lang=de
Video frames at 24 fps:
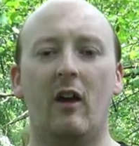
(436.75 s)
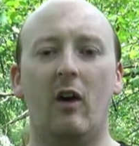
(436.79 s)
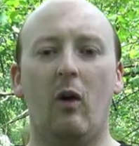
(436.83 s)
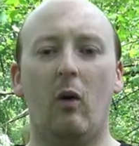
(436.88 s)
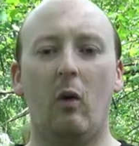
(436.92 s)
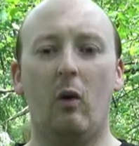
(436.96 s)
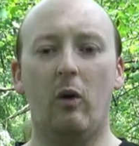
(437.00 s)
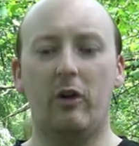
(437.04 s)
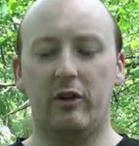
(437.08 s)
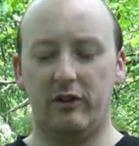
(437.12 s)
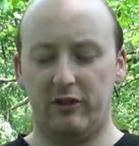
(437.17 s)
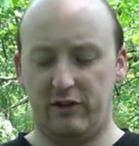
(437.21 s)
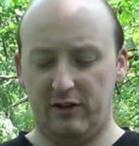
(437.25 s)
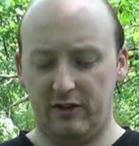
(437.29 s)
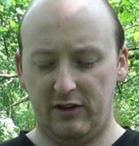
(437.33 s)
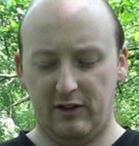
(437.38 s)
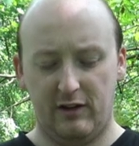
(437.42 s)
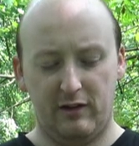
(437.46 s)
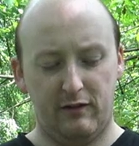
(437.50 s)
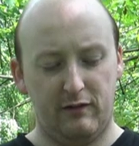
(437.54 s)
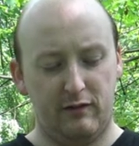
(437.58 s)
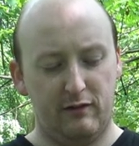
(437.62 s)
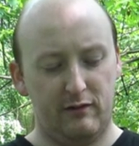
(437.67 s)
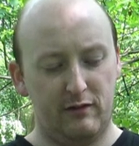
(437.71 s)
Und
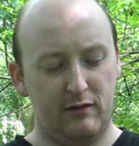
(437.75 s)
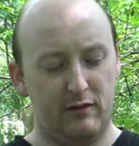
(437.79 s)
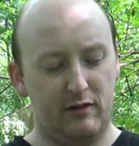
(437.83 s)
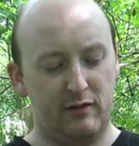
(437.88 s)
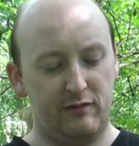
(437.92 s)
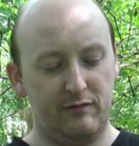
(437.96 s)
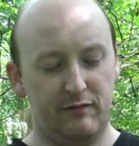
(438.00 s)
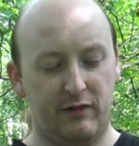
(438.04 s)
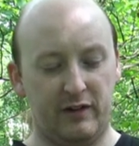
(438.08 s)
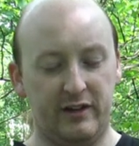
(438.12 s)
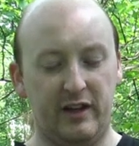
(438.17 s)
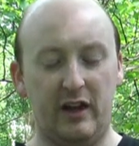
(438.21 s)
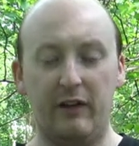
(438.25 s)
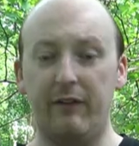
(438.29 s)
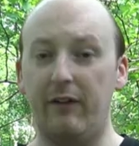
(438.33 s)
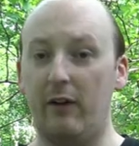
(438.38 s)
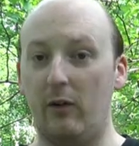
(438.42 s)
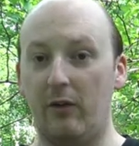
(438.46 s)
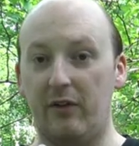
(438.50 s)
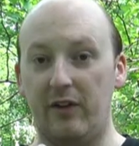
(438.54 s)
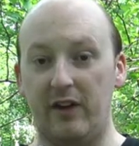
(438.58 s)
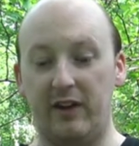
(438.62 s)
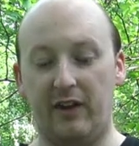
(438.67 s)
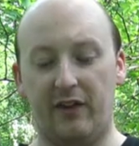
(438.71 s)
von der
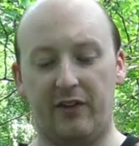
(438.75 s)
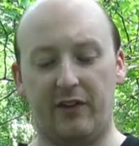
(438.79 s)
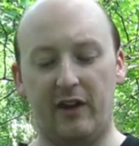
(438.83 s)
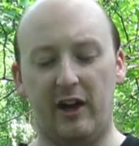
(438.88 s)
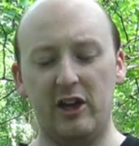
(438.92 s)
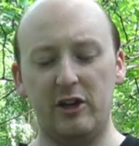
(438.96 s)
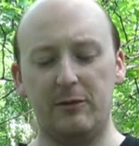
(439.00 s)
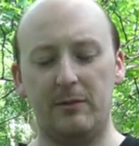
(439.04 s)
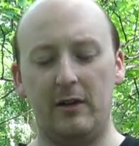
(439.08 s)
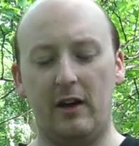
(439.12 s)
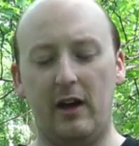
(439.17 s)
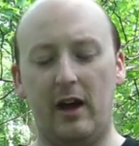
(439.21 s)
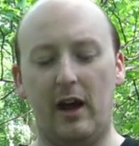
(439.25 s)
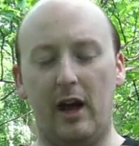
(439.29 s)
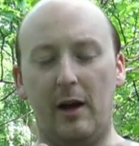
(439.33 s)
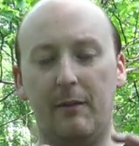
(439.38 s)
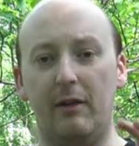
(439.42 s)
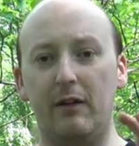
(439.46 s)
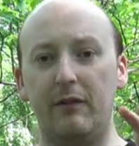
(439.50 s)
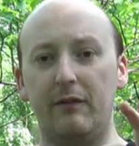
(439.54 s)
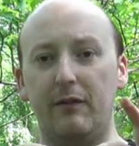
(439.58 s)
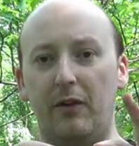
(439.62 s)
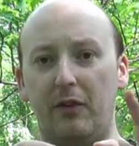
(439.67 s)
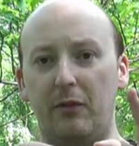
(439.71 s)
Ferne seht ihr es gar nicht mehr,
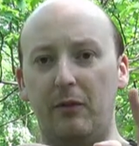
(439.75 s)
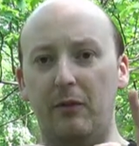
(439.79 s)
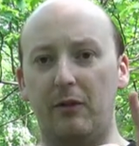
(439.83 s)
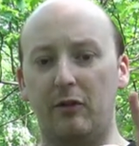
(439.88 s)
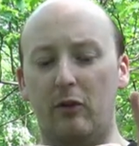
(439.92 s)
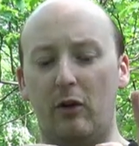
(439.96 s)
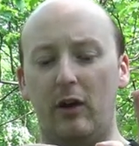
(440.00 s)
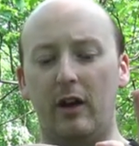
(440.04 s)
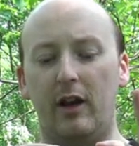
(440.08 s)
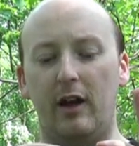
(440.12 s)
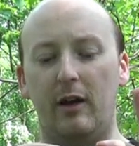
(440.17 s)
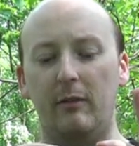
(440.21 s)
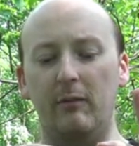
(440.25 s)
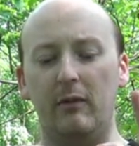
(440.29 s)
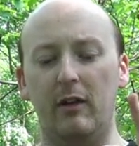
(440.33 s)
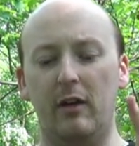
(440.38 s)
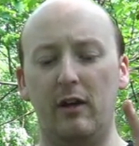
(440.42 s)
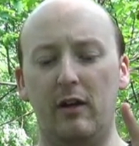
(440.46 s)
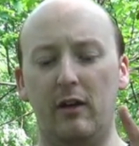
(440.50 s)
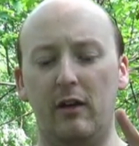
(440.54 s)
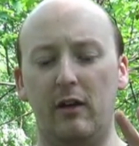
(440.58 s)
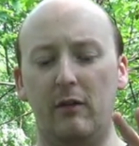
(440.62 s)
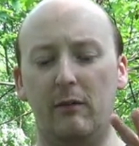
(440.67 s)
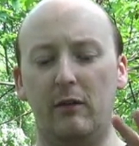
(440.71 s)
aber was wir toll haben,
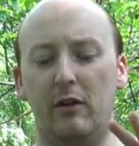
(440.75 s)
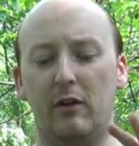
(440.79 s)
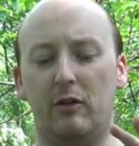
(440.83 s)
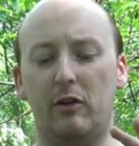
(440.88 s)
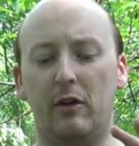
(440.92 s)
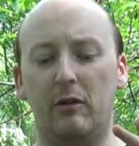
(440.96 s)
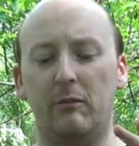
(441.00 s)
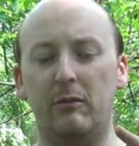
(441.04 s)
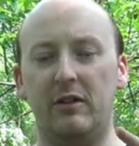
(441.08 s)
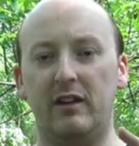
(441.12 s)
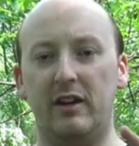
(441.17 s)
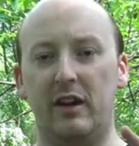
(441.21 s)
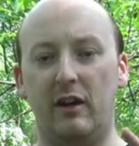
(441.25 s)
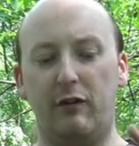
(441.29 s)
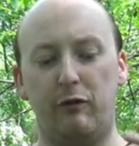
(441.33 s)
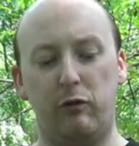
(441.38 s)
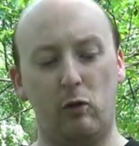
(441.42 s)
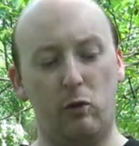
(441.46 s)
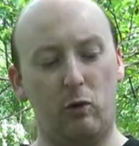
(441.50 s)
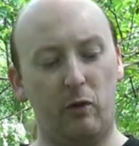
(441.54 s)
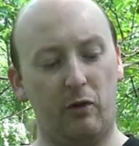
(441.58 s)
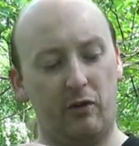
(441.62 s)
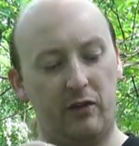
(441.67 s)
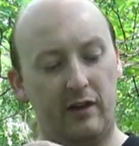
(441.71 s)
wir können mit der
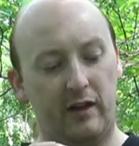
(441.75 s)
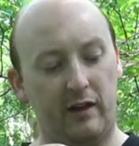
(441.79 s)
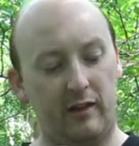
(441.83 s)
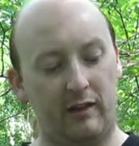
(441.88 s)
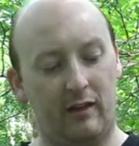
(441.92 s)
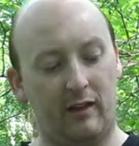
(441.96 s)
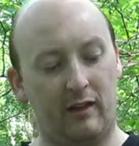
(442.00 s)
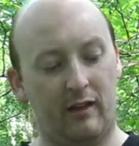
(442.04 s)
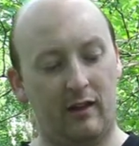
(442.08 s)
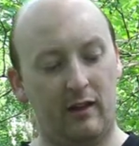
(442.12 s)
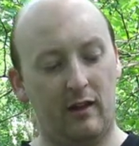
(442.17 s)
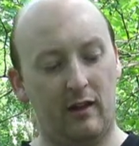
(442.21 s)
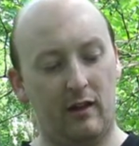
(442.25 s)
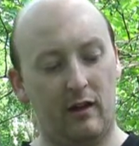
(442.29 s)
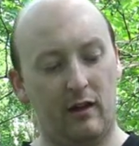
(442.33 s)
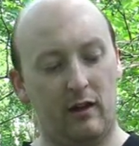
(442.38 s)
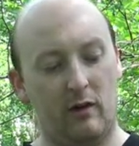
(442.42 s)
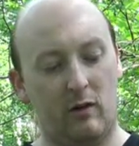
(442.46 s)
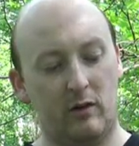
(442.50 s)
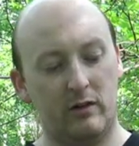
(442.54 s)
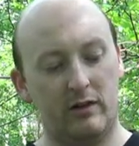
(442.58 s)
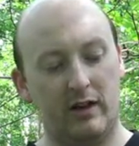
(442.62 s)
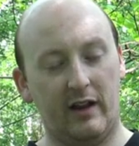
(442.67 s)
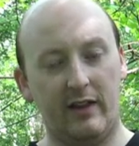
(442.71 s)
fokussieren.
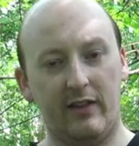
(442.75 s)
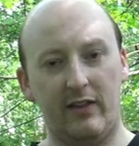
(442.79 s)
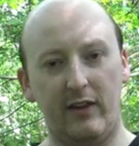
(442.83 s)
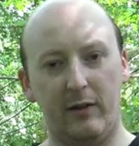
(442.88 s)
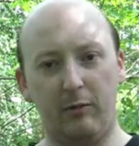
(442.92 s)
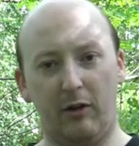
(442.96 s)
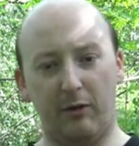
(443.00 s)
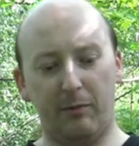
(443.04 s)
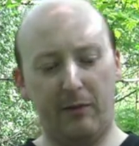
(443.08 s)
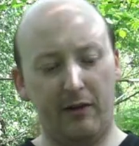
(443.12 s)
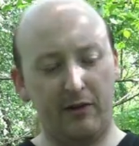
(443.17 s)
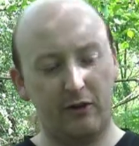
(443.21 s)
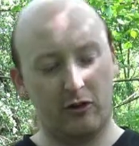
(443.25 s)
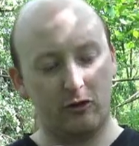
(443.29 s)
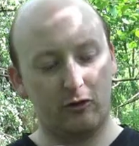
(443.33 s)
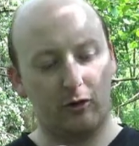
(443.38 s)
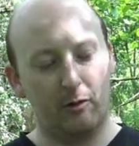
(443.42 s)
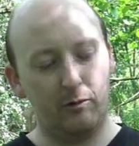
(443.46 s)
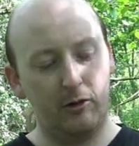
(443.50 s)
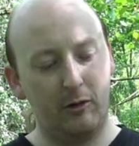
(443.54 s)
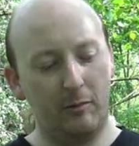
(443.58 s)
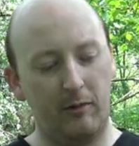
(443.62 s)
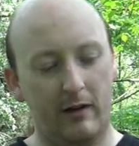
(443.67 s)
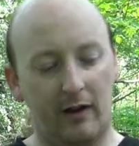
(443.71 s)
Und dann sieht man es besser. Ich
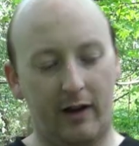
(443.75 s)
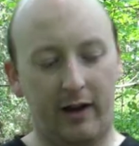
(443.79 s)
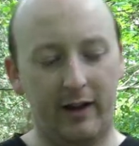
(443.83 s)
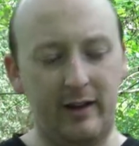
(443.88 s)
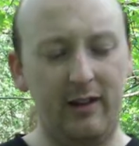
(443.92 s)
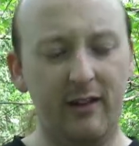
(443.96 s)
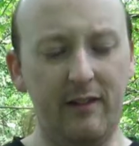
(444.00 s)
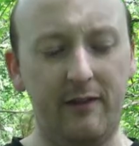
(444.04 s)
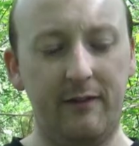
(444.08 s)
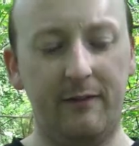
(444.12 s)
komme nochmal ran.